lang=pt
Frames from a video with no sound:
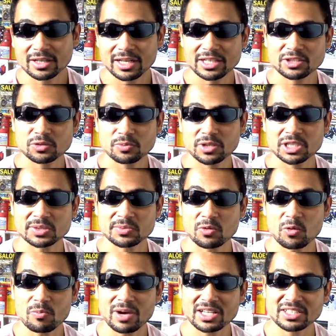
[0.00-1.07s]
É isso mesmo.
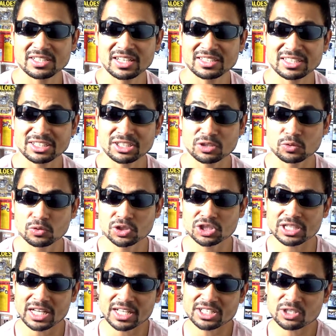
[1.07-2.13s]
Com base nessa
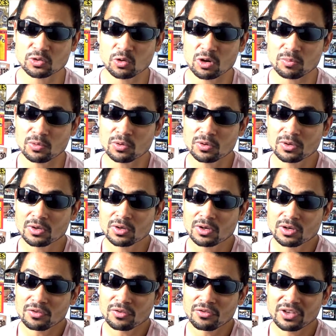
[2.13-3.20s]
atitude da Rede Globo,
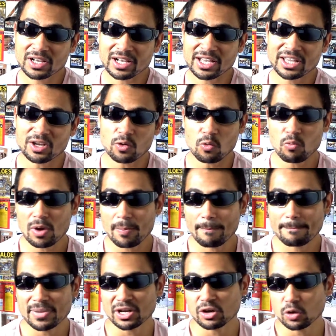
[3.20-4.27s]
fica aí uma
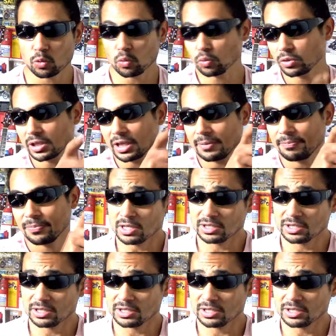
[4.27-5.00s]
pergunta.